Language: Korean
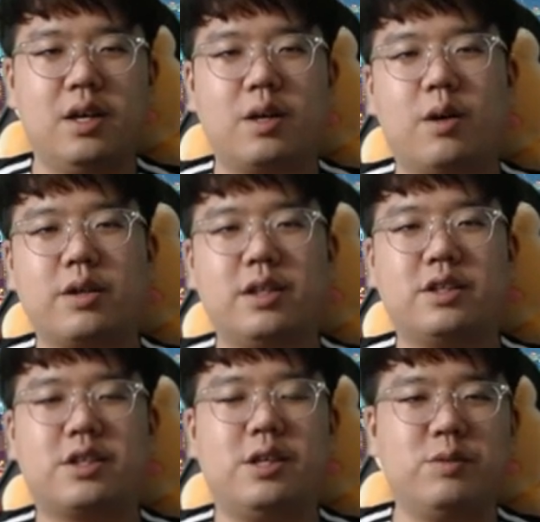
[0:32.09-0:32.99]
거기에 이제
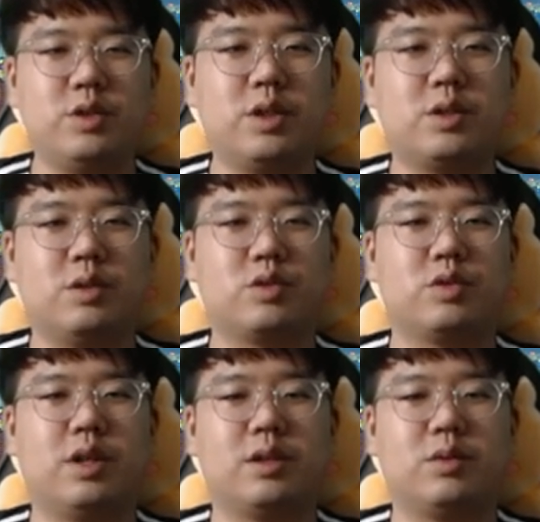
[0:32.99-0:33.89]
김윤식
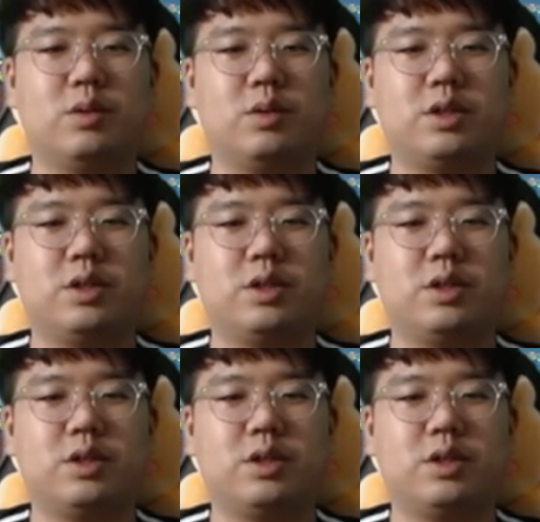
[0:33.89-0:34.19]
선수가 또